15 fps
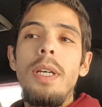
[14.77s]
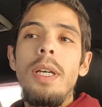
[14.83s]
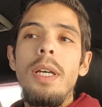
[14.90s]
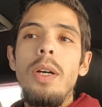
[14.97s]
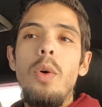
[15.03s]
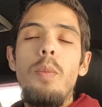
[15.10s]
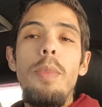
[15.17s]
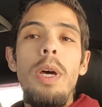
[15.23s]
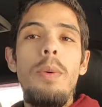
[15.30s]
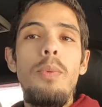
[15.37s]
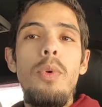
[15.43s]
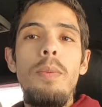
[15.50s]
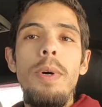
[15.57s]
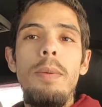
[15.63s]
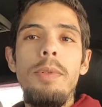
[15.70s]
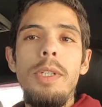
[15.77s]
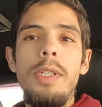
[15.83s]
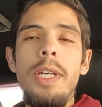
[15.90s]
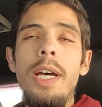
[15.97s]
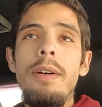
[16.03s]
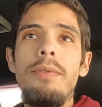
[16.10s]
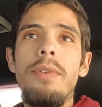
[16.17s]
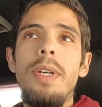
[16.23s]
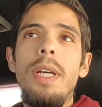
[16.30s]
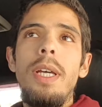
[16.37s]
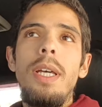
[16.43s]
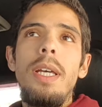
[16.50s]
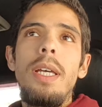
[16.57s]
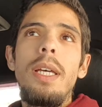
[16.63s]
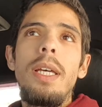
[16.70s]
آه ومحبوبه بزاف
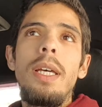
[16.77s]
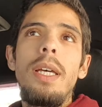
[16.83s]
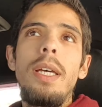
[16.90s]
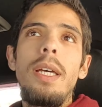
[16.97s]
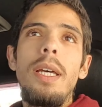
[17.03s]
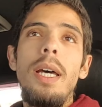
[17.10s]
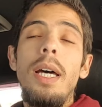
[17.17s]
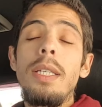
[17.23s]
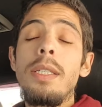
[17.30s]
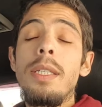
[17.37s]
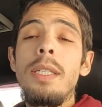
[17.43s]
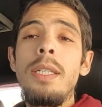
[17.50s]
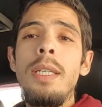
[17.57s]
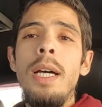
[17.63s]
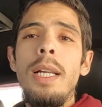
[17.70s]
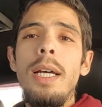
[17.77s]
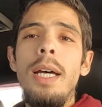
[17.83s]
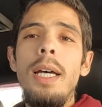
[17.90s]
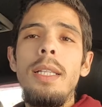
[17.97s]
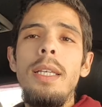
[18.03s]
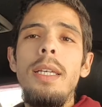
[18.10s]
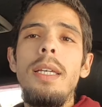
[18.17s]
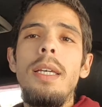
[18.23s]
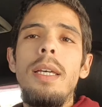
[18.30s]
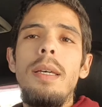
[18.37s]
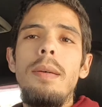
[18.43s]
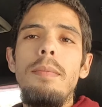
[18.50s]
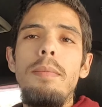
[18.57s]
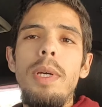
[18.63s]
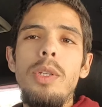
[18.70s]
آه هاد السياره هذه
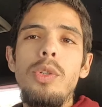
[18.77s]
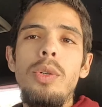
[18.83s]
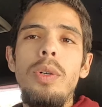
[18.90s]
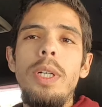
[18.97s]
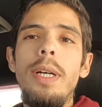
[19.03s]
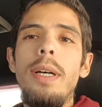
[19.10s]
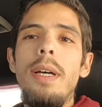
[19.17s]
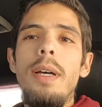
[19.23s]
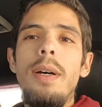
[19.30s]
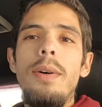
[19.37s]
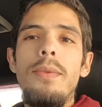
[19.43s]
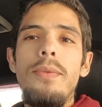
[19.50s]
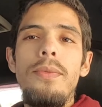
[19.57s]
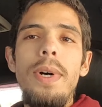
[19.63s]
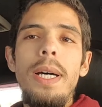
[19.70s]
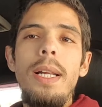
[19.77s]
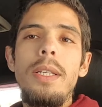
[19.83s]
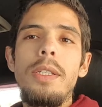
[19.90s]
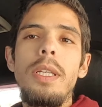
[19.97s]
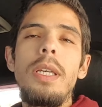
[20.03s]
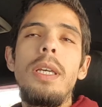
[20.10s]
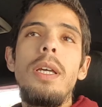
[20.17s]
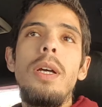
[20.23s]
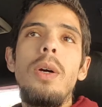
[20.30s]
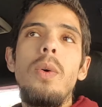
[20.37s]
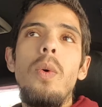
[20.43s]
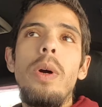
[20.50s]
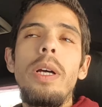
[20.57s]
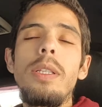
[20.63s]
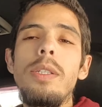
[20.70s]
من صنع فرنسي
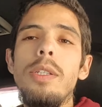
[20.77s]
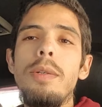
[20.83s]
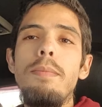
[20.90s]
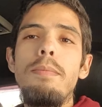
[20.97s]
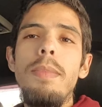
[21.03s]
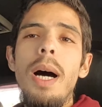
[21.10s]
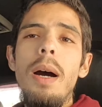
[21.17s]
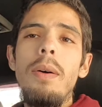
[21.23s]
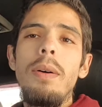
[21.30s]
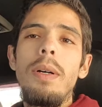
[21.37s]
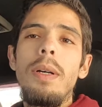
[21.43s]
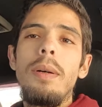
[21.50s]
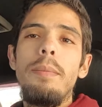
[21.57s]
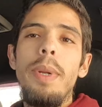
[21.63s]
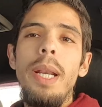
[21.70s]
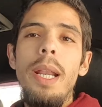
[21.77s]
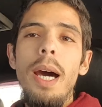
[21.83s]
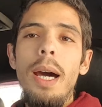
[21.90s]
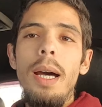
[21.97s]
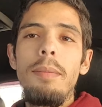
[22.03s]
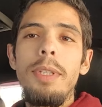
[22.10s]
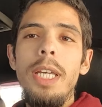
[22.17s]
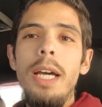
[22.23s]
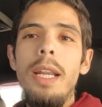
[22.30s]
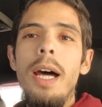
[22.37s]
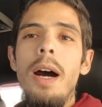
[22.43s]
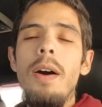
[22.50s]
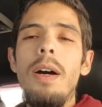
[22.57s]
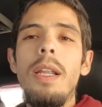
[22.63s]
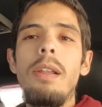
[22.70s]
وكتسمى باللقب
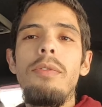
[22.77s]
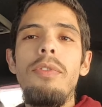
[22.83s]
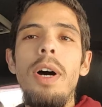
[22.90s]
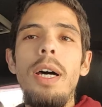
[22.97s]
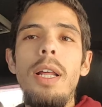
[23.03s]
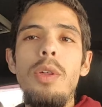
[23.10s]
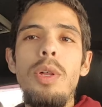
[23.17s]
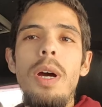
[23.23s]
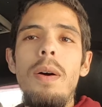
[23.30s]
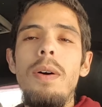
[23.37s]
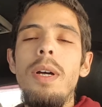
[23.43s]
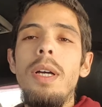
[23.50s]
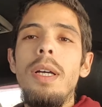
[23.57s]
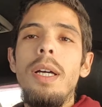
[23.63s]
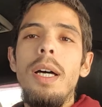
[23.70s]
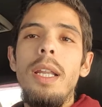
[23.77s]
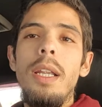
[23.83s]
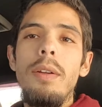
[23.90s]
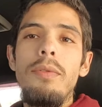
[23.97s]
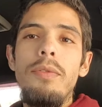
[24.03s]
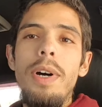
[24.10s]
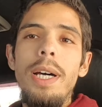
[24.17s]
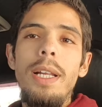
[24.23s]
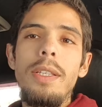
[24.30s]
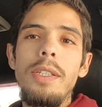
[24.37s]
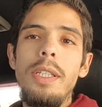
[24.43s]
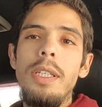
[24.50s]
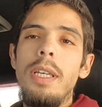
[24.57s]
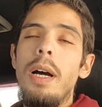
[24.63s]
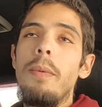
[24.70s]
ديالها الفراشه
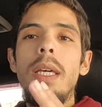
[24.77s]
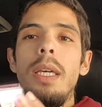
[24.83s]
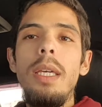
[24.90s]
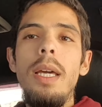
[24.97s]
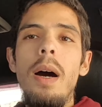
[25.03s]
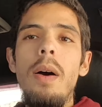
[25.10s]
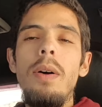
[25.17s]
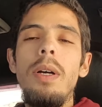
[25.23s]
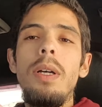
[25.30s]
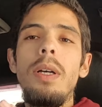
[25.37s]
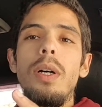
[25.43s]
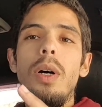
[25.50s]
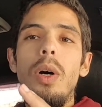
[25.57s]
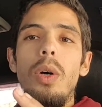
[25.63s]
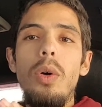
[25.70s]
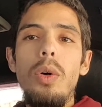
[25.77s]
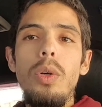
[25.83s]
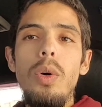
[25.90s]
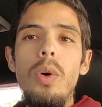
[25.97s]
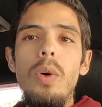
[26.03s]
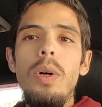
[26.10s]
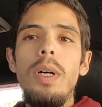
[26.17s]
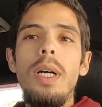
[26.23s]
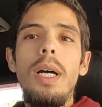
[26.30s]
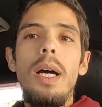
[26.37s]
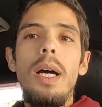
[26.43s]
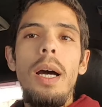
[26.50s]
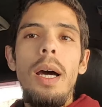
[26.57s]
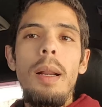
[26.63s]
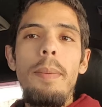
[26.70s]
الفرنسيه هي رونو
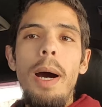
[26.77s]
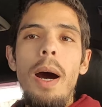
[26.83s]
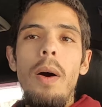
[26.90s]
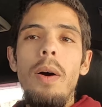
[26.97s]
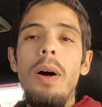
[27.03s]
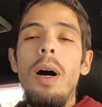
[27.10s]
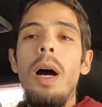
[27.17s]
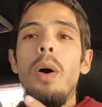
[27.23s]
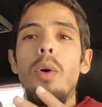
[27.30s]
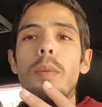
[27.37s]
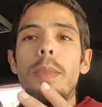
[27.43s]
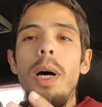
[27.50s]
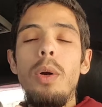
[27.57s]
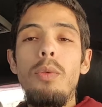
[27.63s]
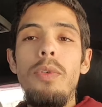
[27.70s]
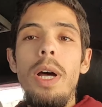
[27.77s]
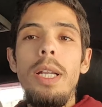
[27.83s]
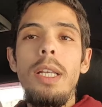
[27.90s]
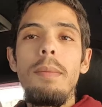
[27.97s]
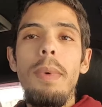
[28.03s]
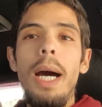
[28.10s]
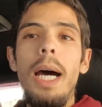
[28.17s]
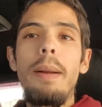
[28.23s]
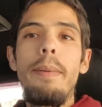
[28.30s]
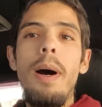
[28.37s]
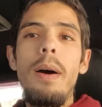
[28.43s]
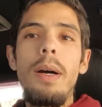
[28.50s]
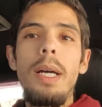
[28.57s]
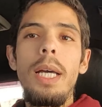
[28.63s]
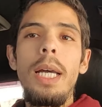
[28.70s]
4 او المعروفه عند
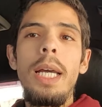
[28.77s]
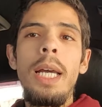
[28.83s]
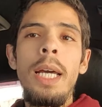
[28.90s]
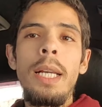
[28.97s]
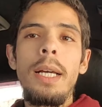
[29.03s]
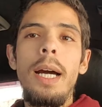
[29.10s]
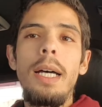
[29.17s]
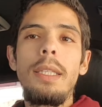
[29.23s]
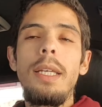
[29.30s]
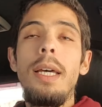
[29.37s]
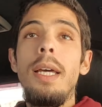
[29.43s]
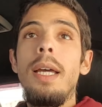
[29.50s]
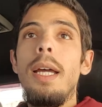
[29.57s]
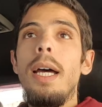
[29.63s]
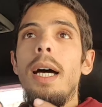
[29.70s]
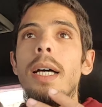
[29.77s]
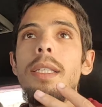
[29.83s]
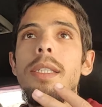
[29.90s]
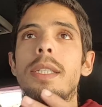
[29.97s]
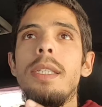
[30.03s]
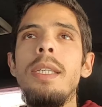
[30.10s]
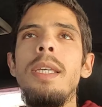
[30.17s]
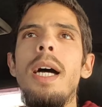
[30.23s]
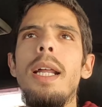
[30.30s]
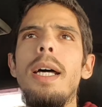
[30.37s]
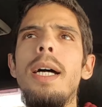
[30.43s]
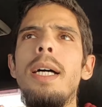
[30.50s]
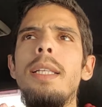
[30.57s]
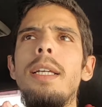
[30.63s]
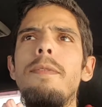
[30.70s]
المغاربه ايركات هاد
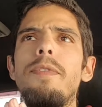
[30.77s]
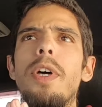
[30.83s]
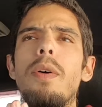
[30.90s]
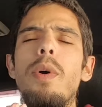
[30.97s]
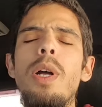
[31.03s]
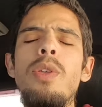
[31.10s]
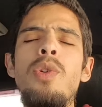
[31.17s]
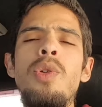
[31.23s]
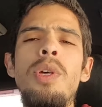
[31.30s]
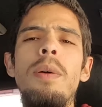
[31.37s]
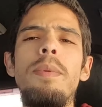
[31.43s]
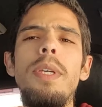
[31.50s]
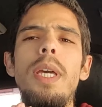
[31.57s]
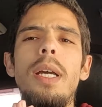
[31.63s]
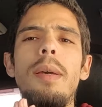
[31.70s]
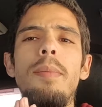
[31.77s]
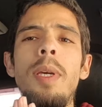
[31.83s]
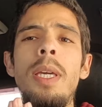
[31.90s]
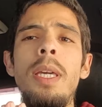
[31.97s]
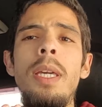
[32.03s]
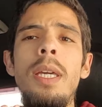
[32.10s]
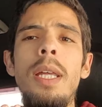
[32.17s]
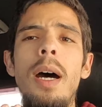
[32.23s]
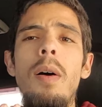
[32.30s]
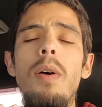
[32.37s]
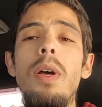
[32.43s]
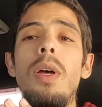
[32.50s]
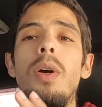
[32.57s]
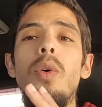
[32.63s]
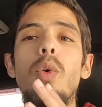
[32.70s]
السياره هادي عندها واحد الشعبيه كبيره
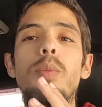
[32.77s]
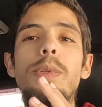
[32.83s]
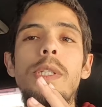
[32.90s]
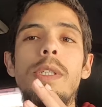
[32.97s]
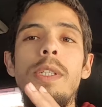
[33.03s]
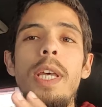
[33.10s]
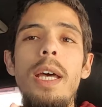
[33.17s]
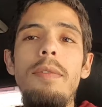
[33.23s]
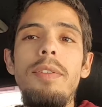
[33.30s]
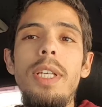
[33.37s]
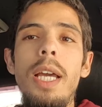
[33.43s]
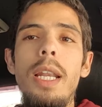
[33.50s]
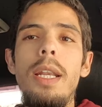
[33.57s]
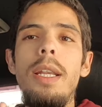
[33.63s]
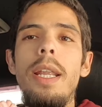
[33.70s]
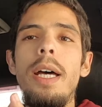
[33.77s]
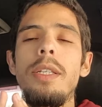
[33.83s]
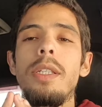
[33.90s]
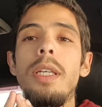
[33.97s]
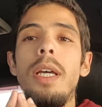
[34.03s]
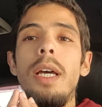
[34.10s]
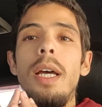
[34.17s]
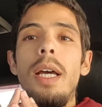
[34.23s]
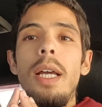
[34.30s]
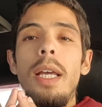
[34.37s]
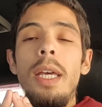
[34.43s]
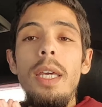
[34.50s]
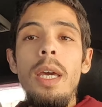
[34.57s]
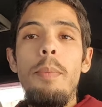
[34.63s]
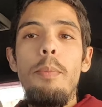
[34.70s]
وبزاف ديال الناس
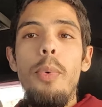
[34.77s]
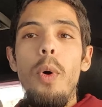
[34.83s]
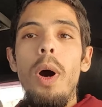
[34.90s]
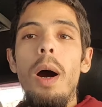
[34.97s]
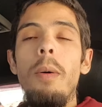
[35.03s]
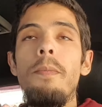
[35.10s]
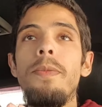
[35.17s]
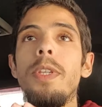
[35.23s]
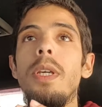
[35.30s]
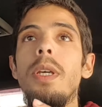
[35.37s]
كيحبوها